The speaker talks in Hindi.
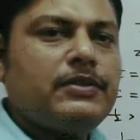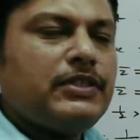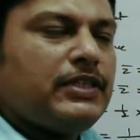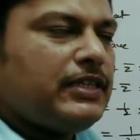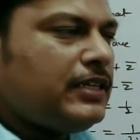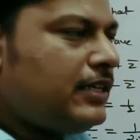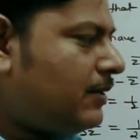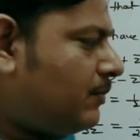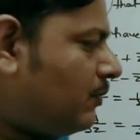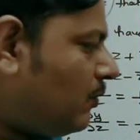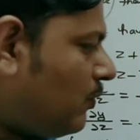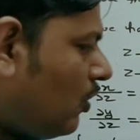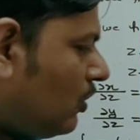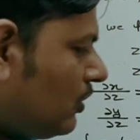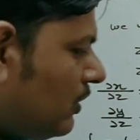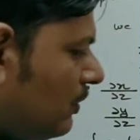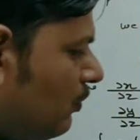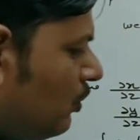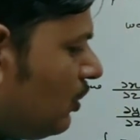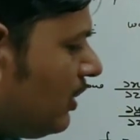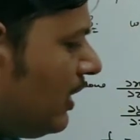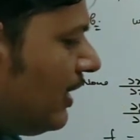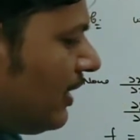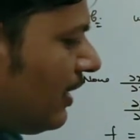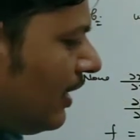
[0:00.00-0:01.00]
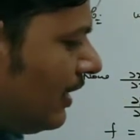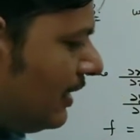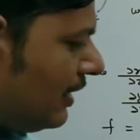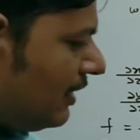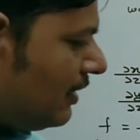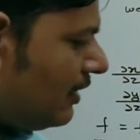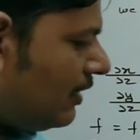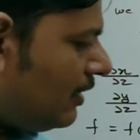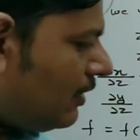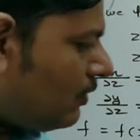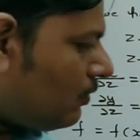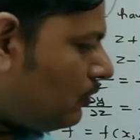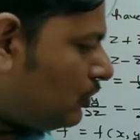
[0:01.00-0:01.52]
ठीक है बहुत इंपॉर्टेंट
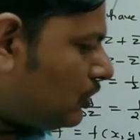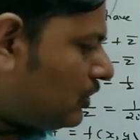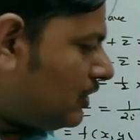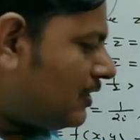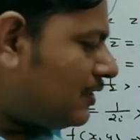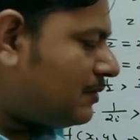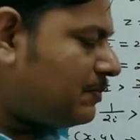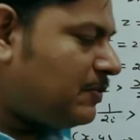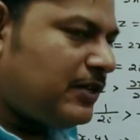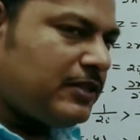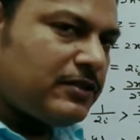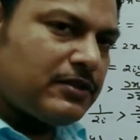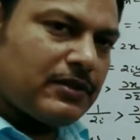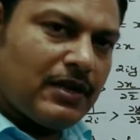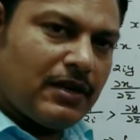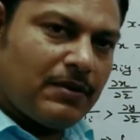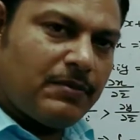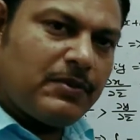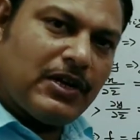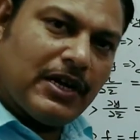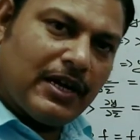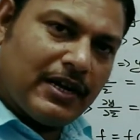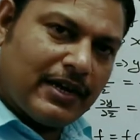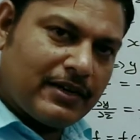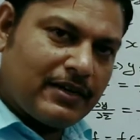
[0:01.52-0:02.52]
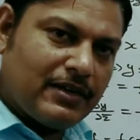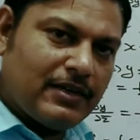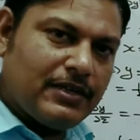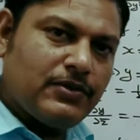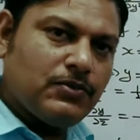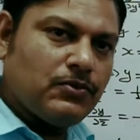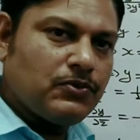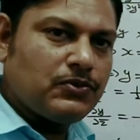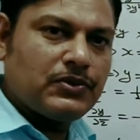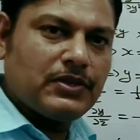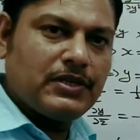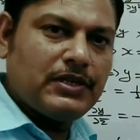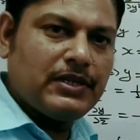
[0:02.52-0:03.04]
आर्टिकल है क्वेश्चंस में इसका हम डायरेक्टली
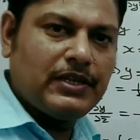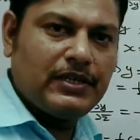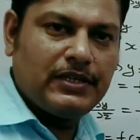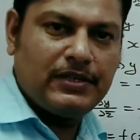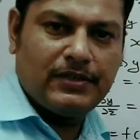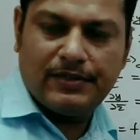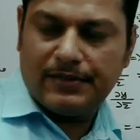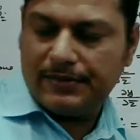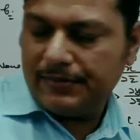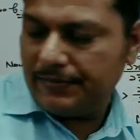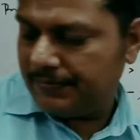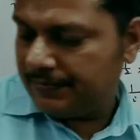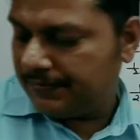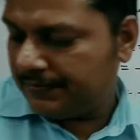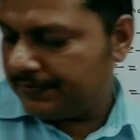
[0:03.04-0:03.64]
यूज़ करेंगे